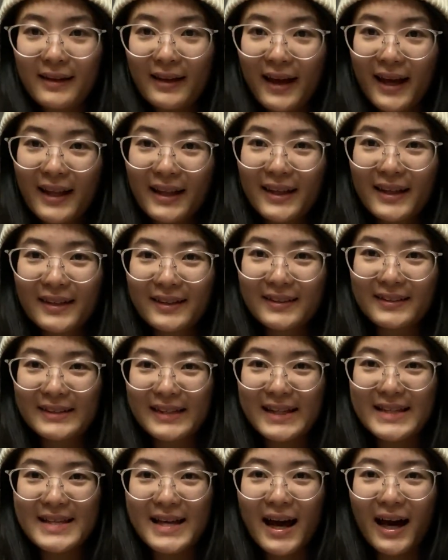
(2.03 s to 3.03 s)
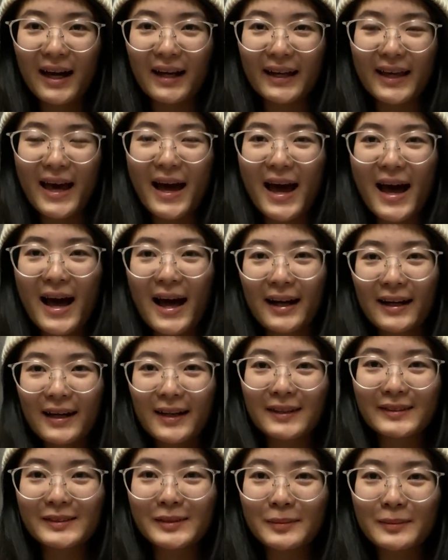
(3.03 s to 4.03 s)
Hello， 大家好呀，
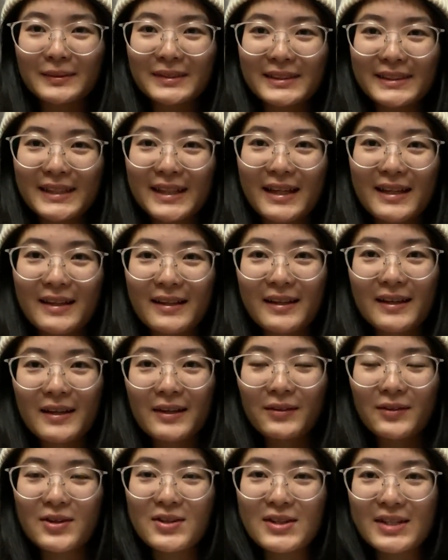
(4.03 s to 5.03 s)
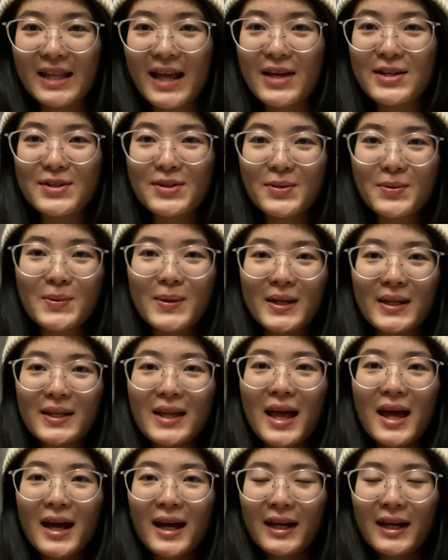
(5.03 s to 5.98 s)
好久不见，我是赖成文。